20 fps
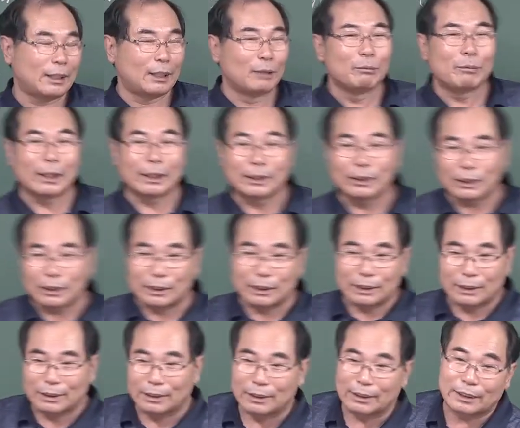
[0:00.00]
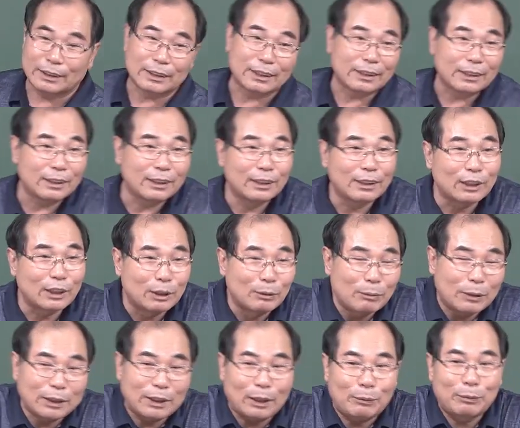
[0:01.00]
금방 이제
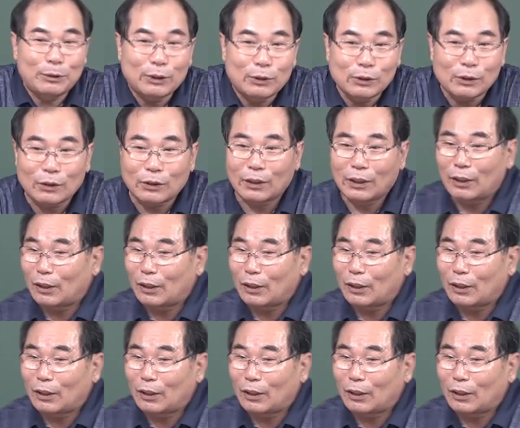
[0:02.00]
금방 잡히죠?